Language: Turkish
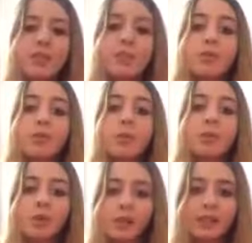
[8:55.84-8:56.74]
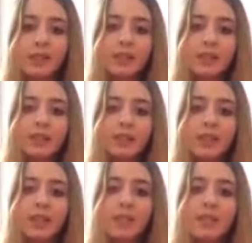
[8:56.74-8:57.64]
Ve bu zor günleri de
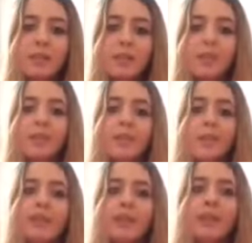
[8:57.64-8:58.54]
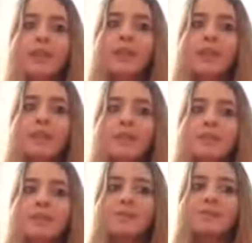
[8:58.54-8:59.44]
atlatacağız. Ee,
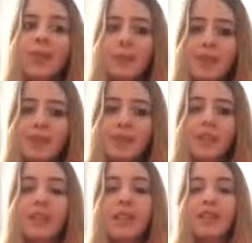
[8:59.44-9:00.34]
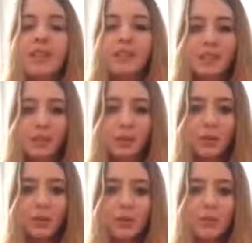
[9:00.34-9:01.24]
hepinize tekrardan
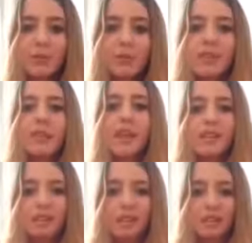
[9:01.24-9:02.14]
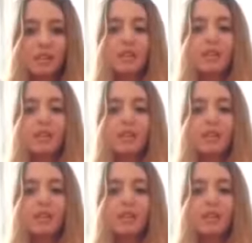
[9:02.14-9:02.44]
teşekkür ederim. Sağlıcakla